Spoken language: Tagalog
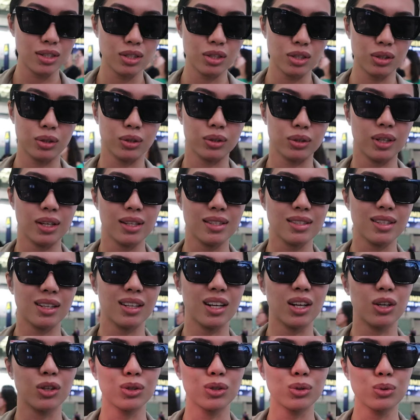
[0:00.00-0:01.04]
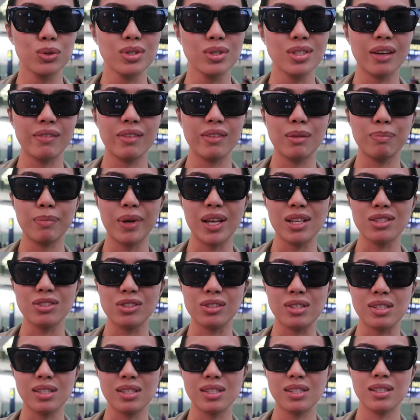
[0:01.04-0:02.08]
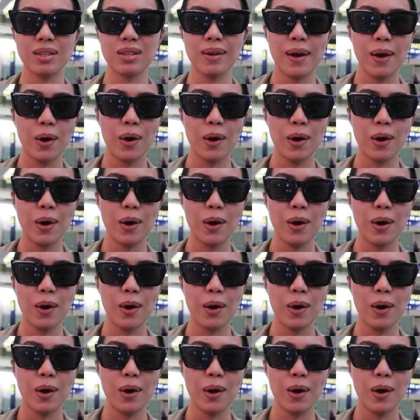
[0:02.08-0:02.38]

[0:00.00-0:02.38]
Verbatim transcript: so it's around 27 pesos,